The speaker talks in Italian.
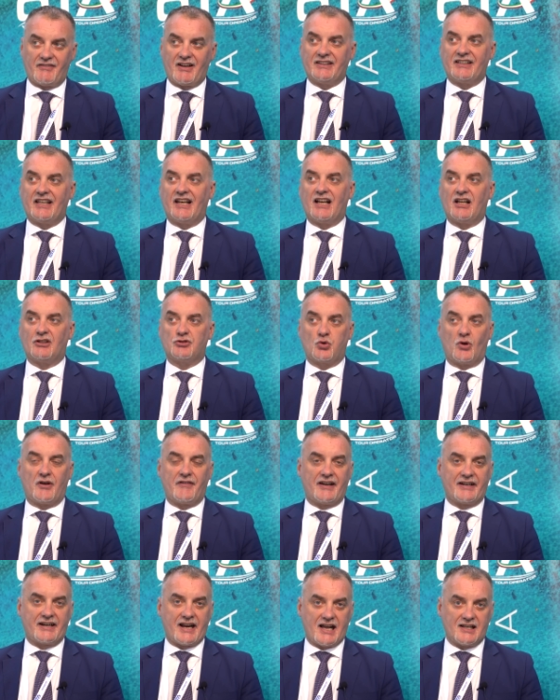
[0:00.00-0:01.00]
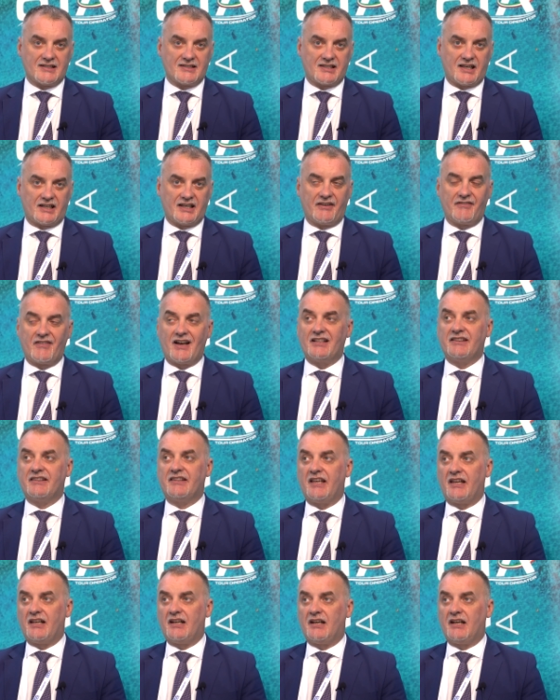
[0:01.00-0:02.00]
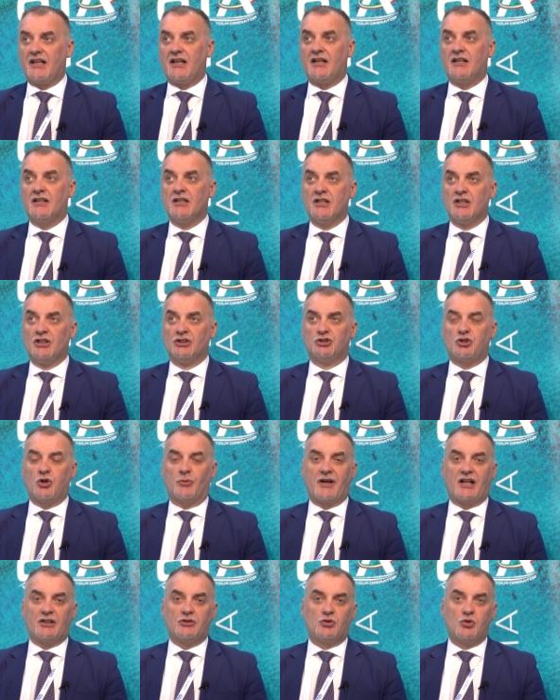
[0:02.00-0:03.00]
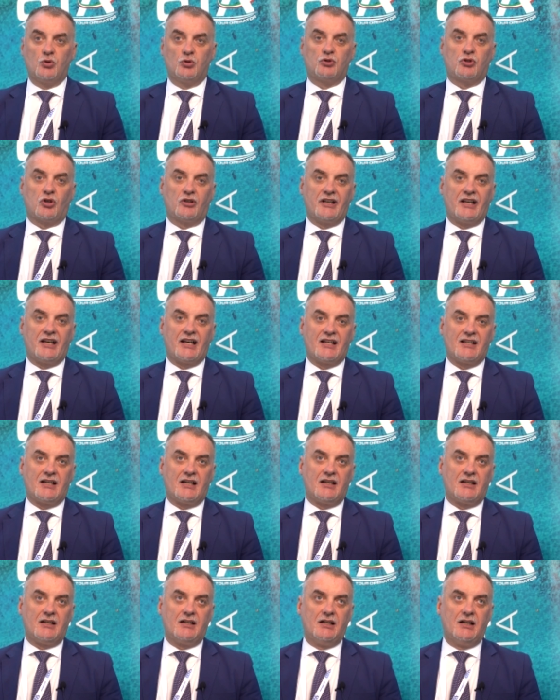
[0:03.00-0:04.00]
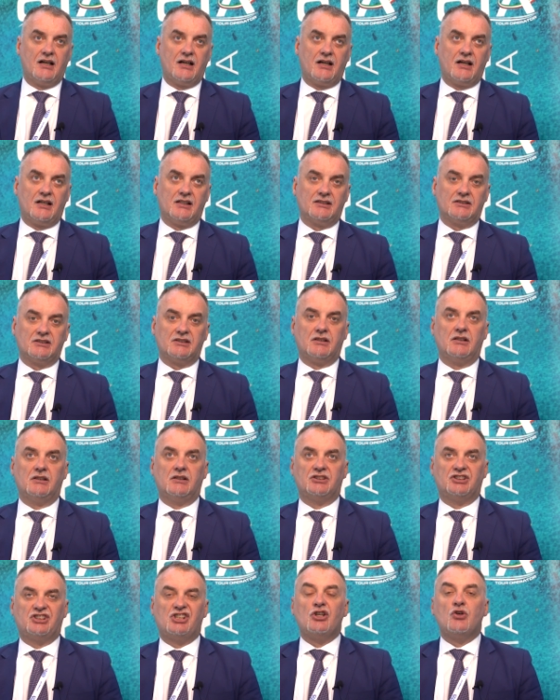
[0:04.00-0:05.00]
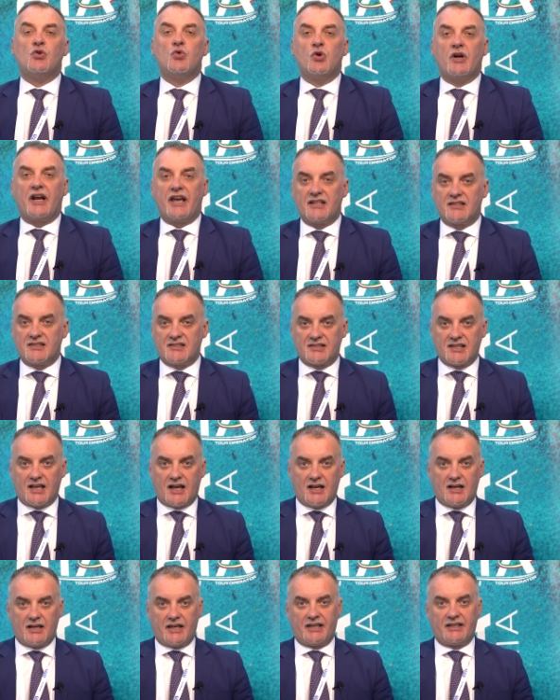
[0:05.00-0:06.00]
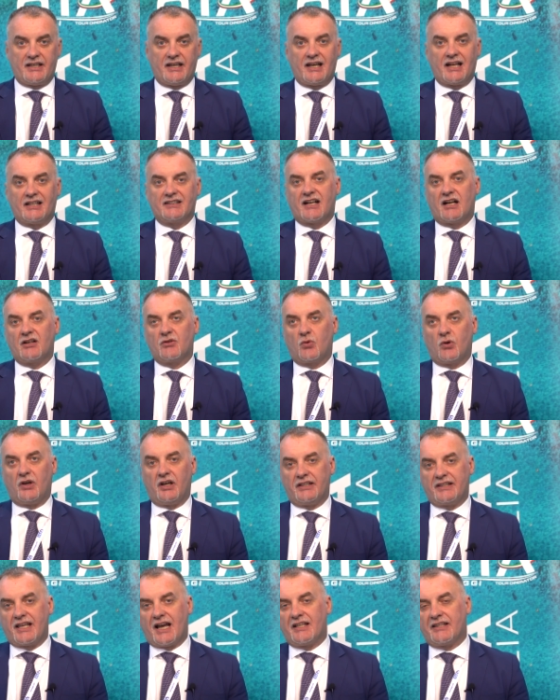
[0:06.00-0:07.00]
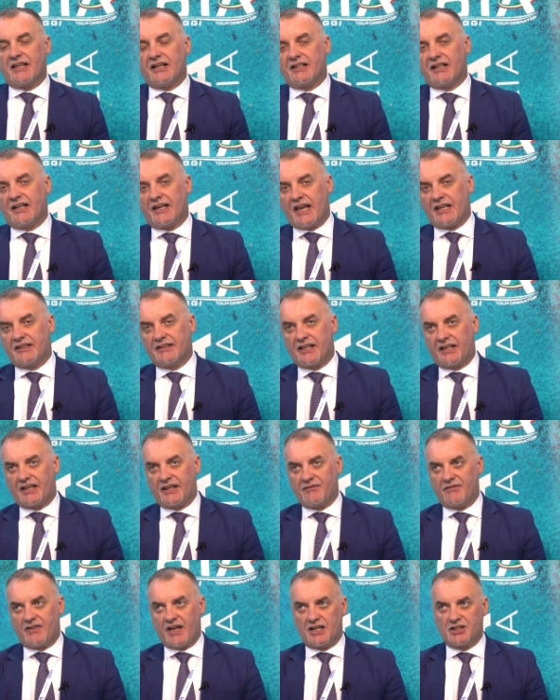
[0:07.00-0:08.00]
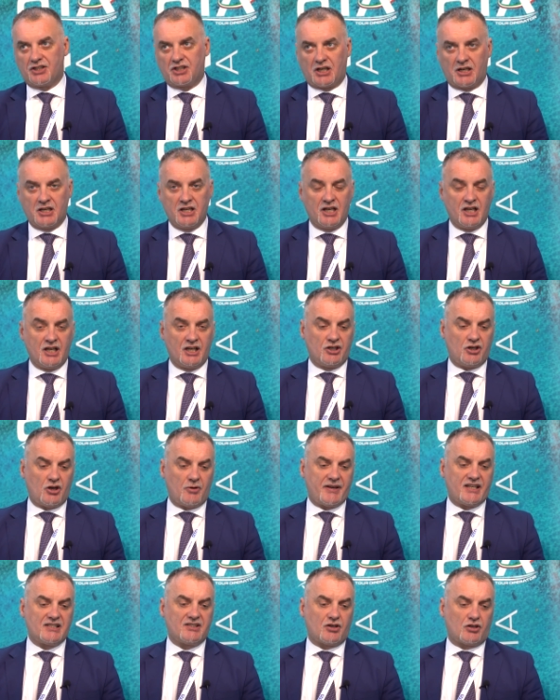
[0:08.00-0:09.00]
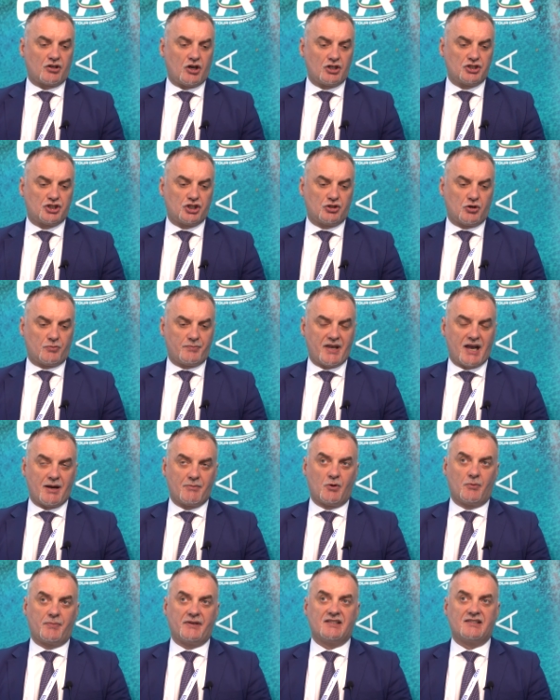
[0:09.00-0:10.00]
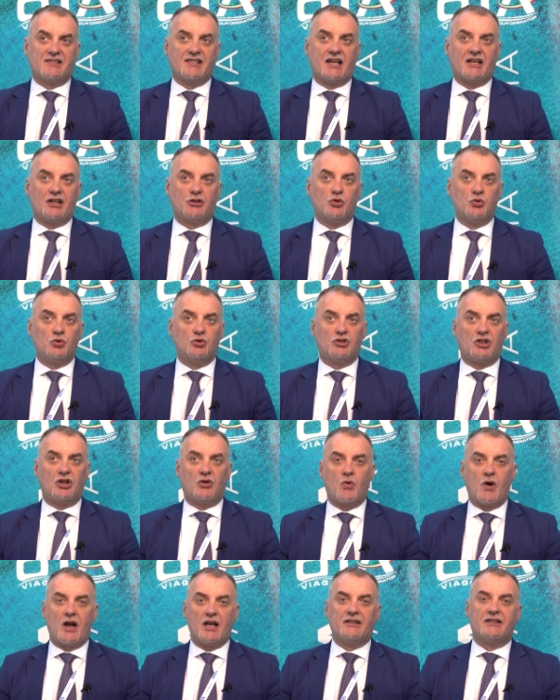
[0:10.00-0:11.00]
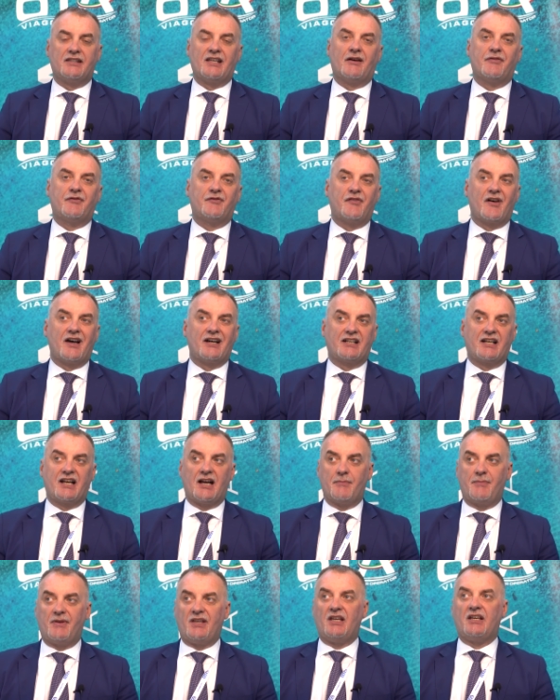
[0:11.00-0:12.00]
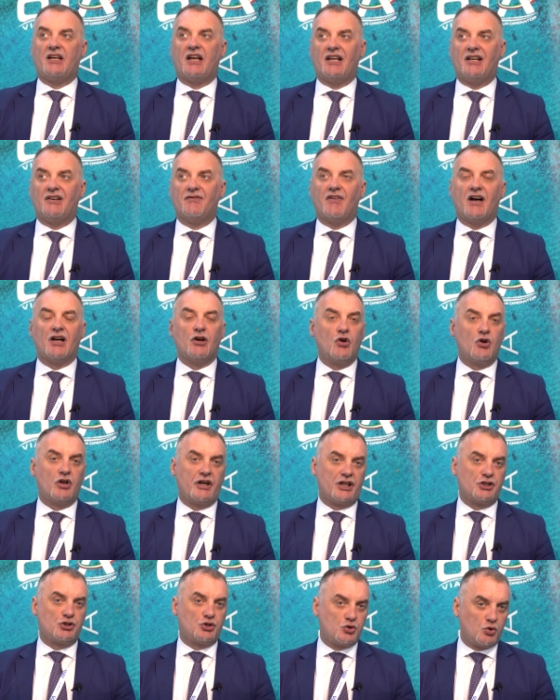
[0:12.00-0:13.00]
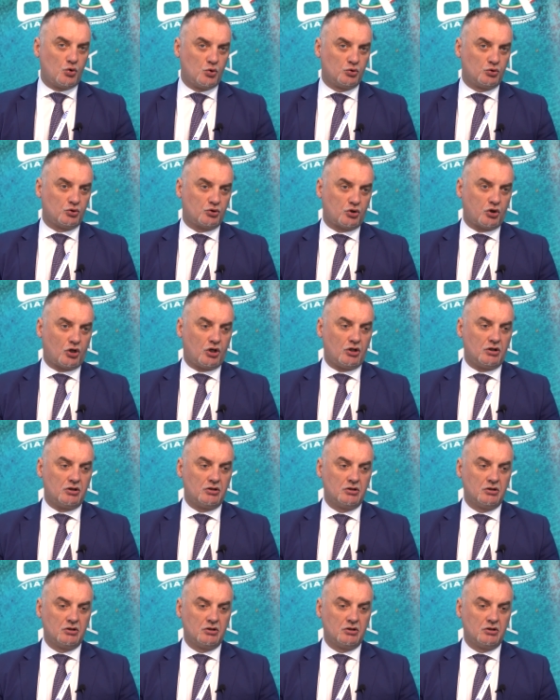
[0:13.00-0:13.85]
va della sua vacanza, ne va del, soprattutto nella eh, sicurezza e nella tranquillità del cliente che viaggia. Io penso che oggi dobbiamo pensare tutti quanti a far capire il valore aggiunto